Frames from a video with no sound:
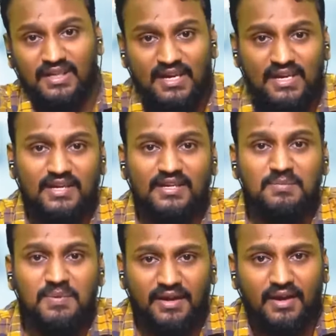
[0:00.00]
இறுதி
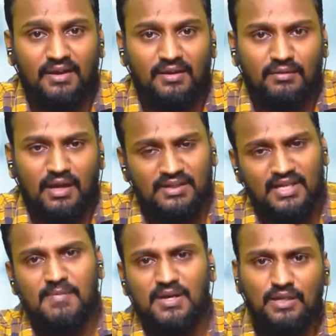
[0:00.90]
பத்து நாட்களில் தான்
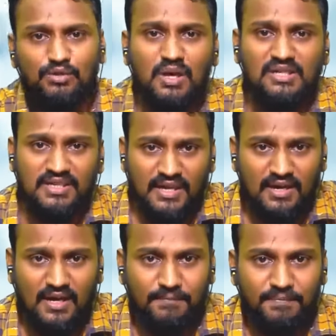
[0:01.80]
அது இருக்கிறது என்பதும்
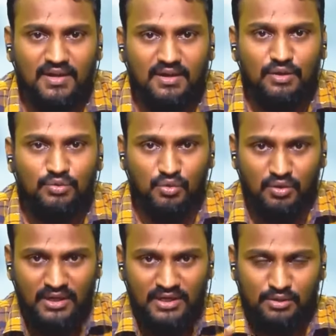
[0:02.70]
தெரியும் ஃபி
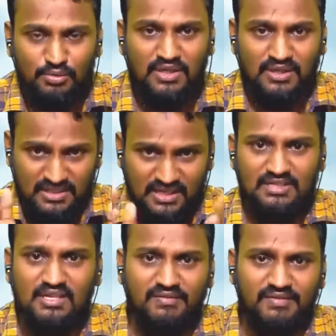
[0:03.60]
குறிப்பாக
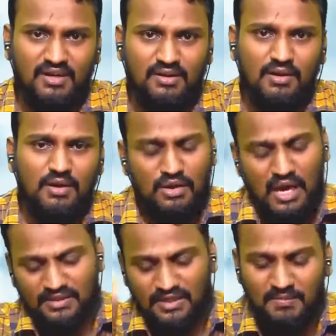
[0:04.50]
ஒற்றைப்படையான
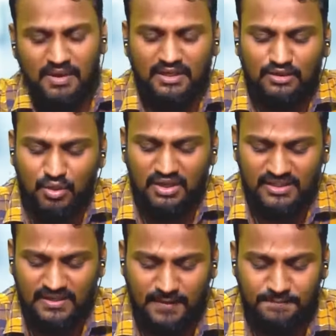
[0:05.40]
இரவுகளில் அது உள்ளது
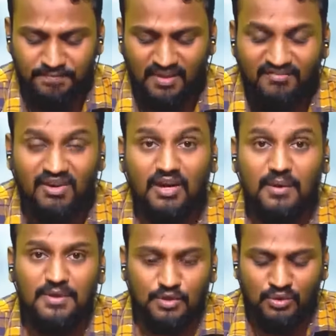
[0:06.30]
இது புகாரில்
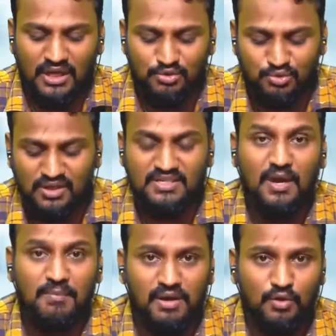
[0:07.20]
எட்நூற்றி
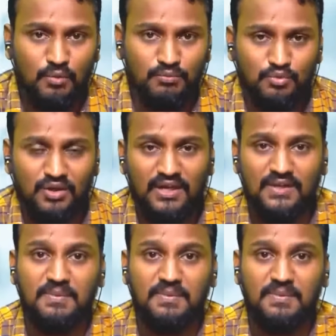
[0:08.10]
பதிமூணாவது செய்தியாக இருக்குது